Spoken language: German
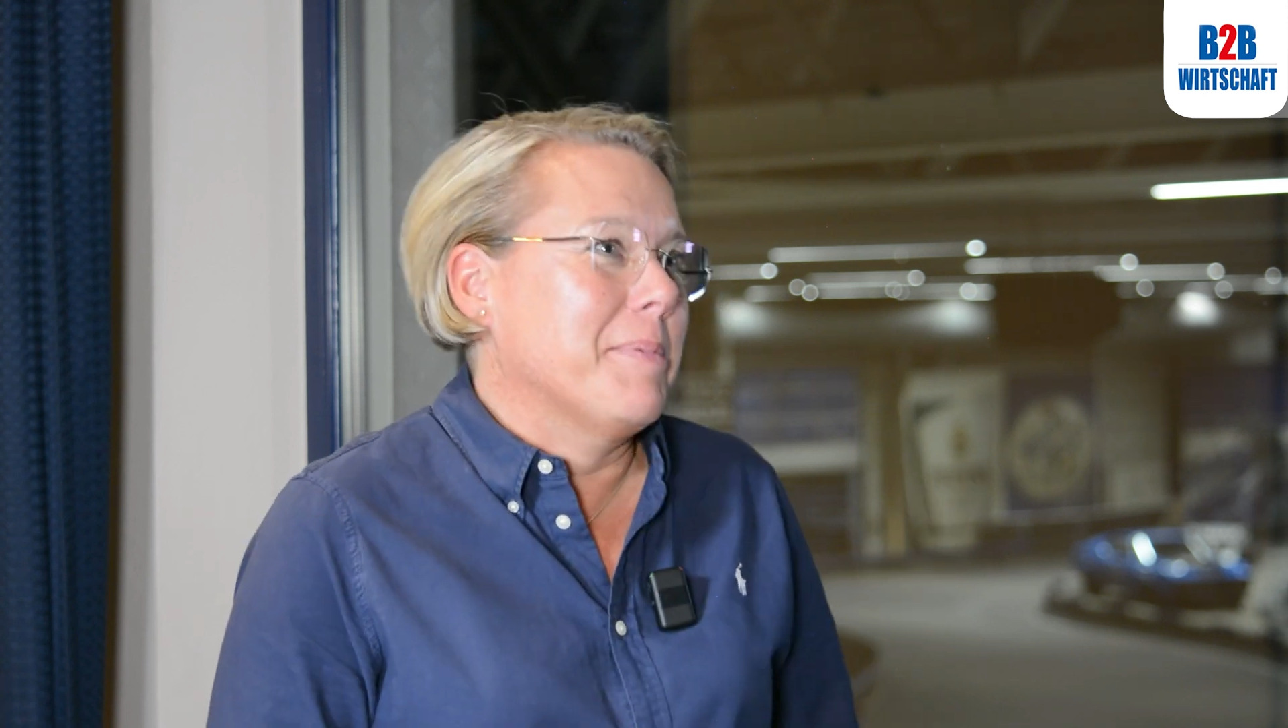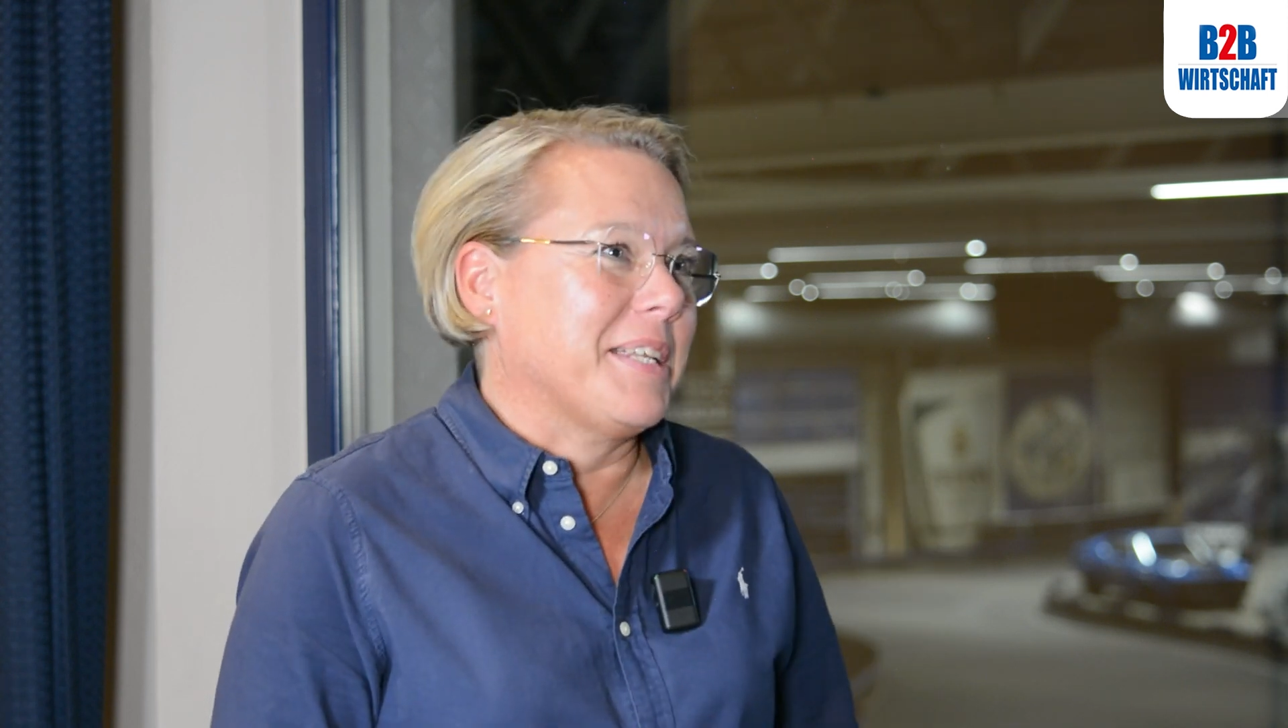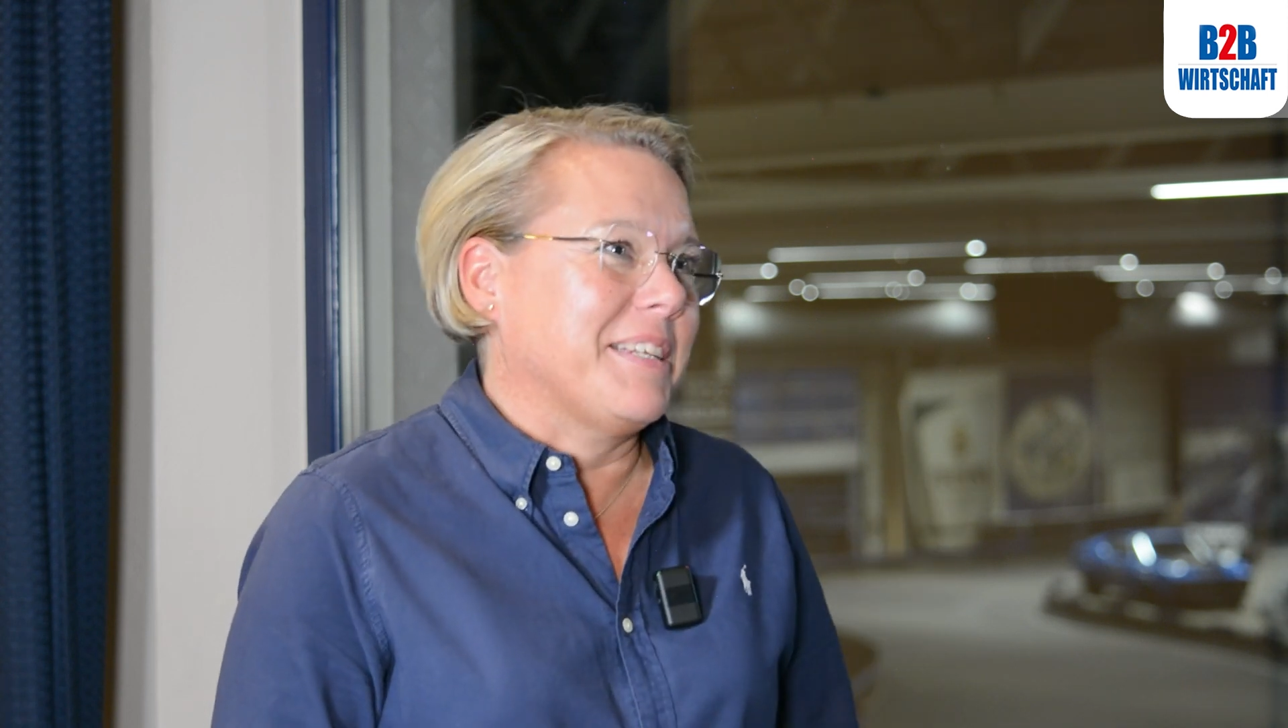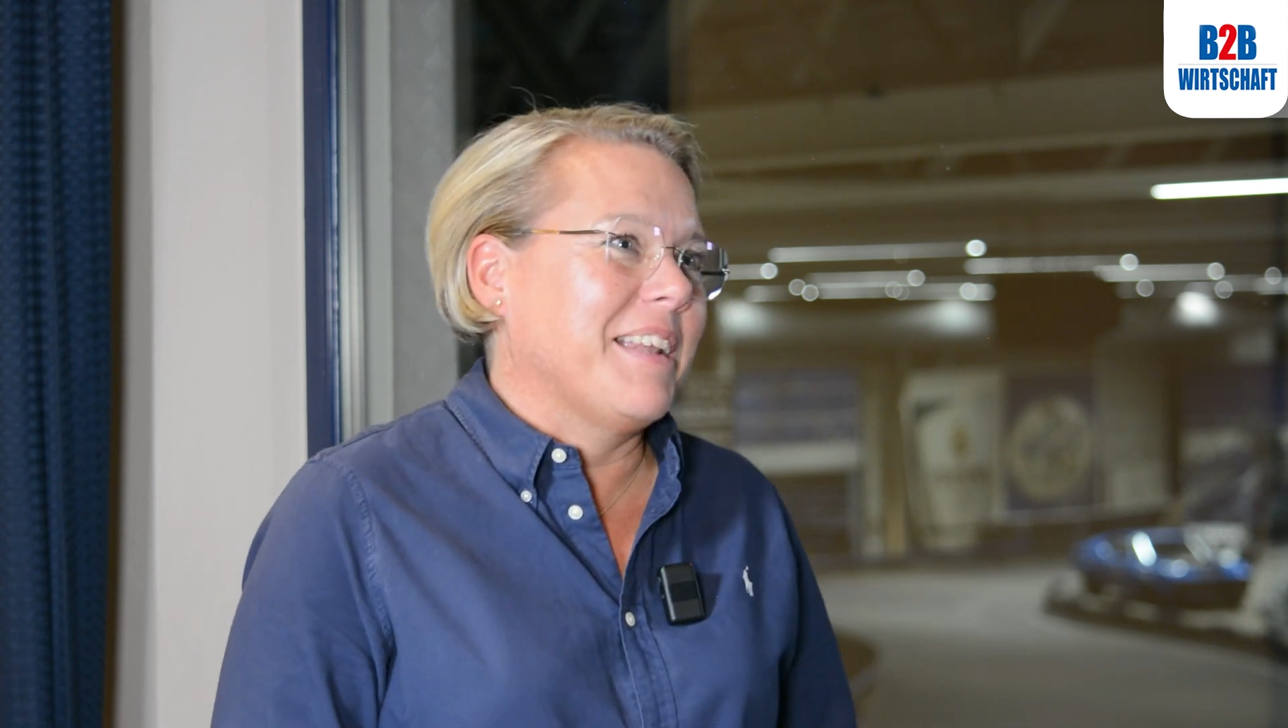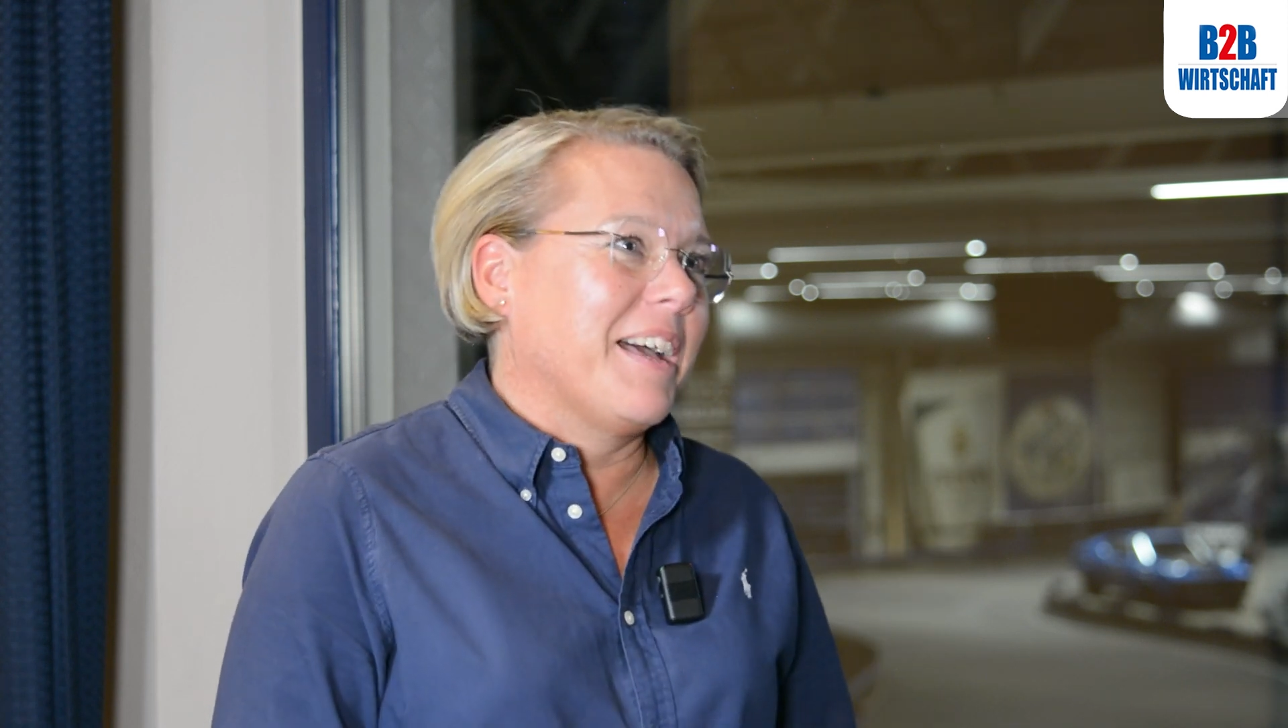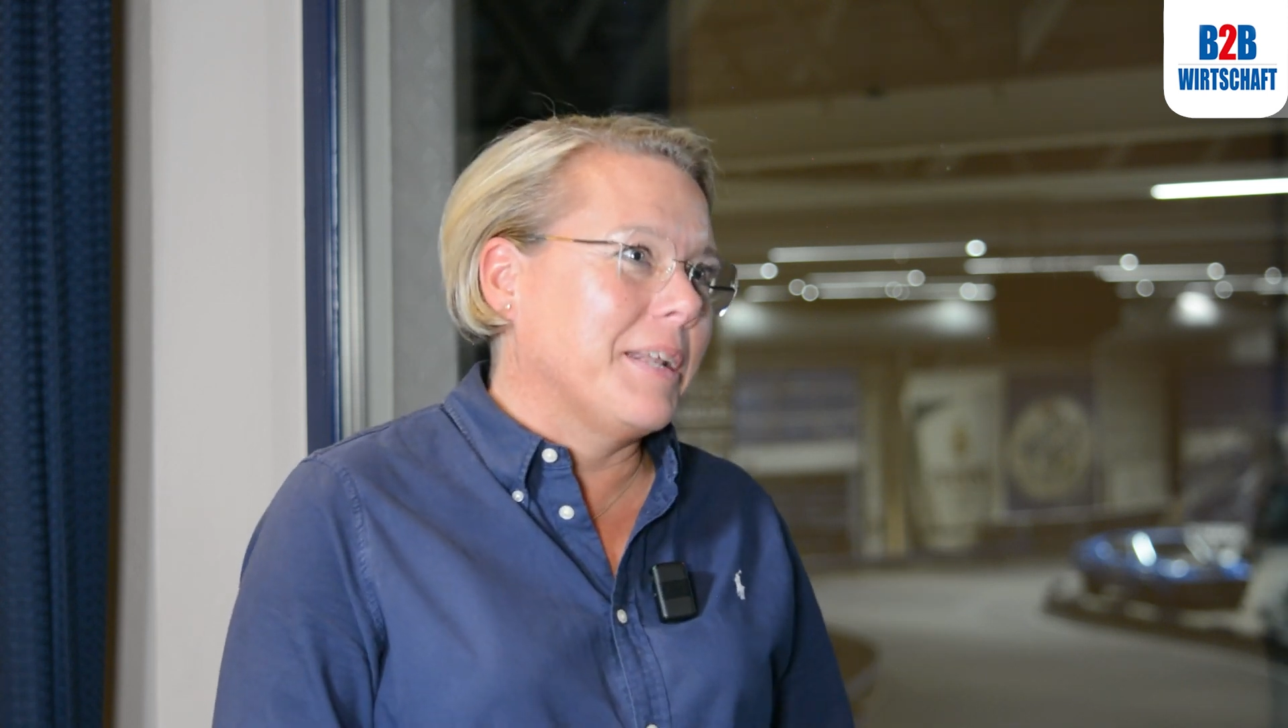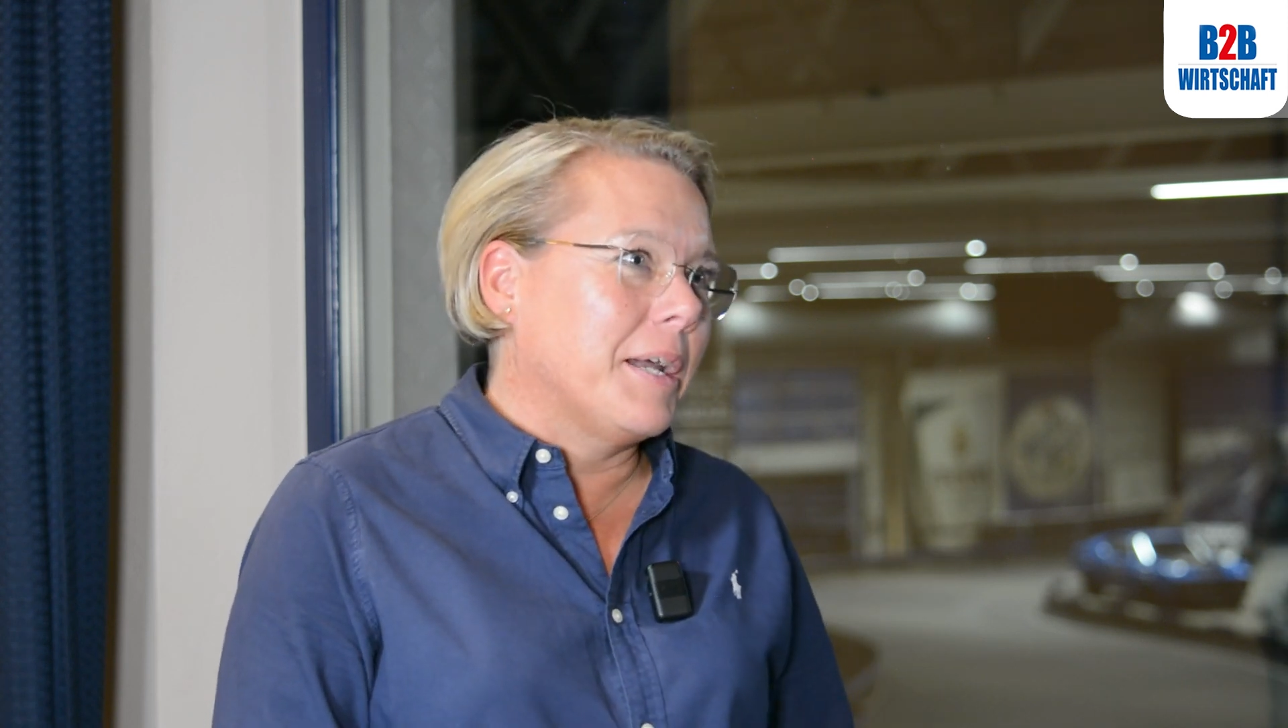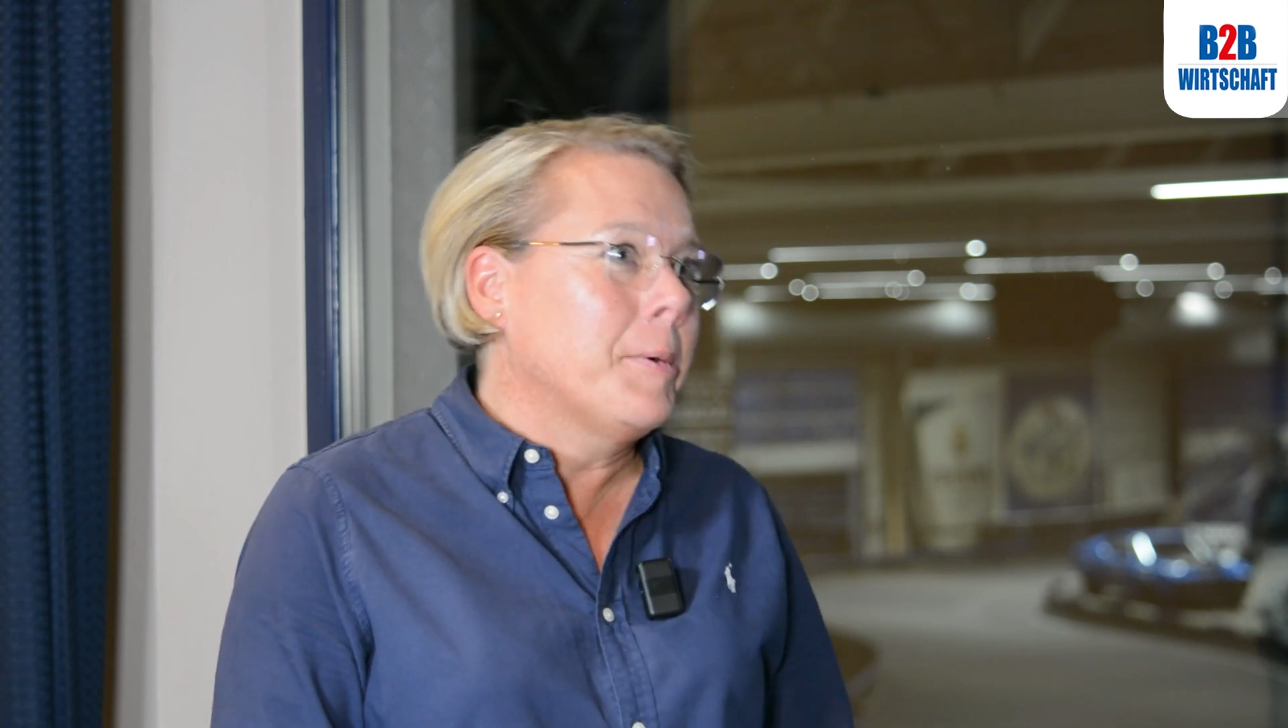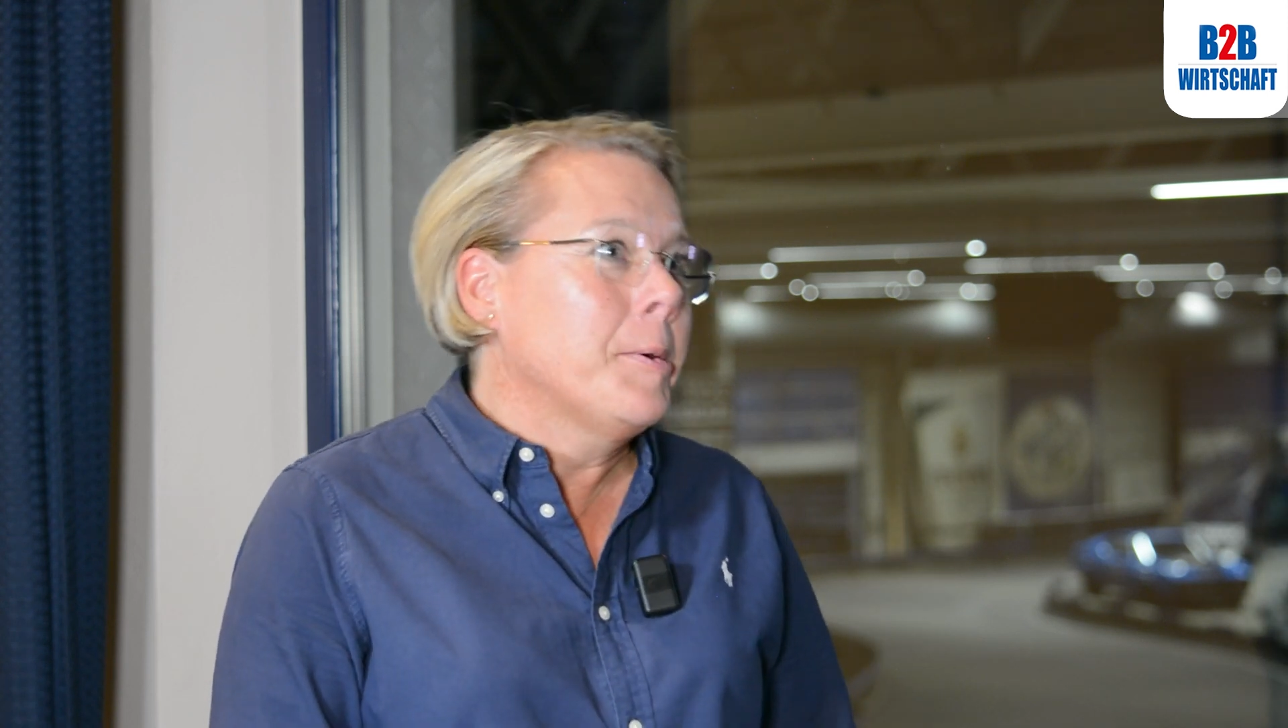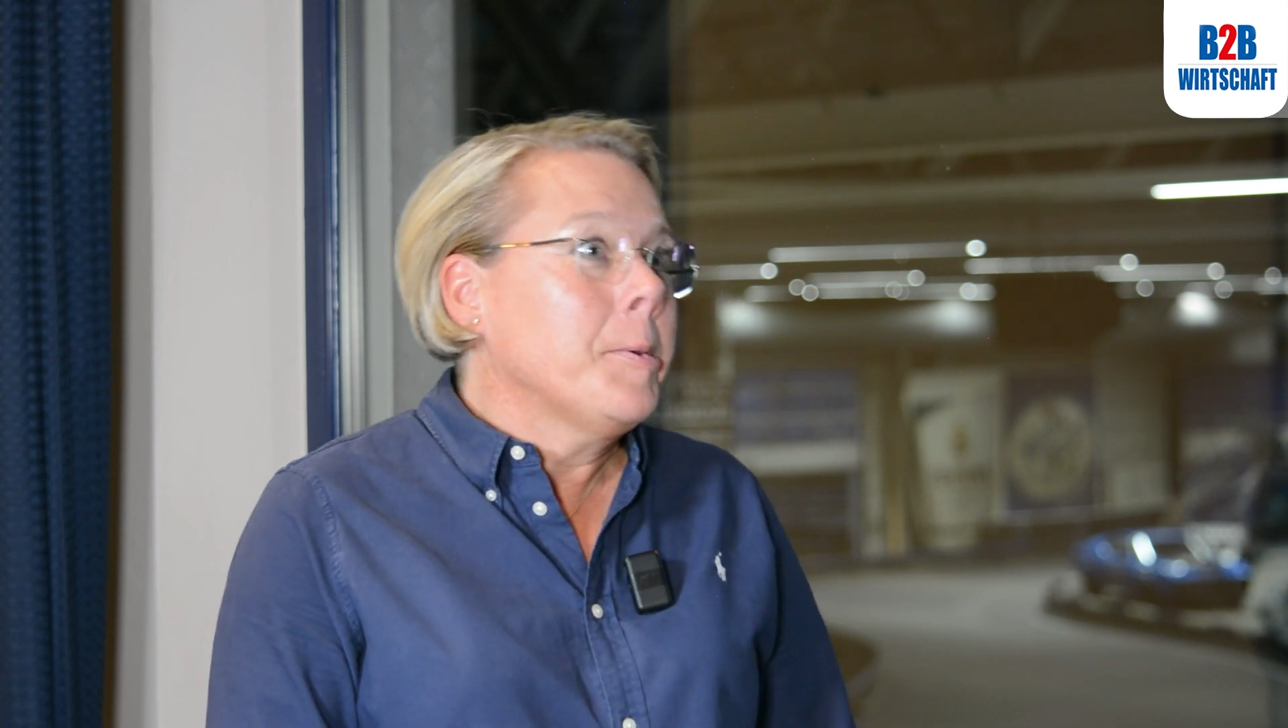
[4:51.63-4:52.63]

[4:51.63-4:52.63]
miteinander.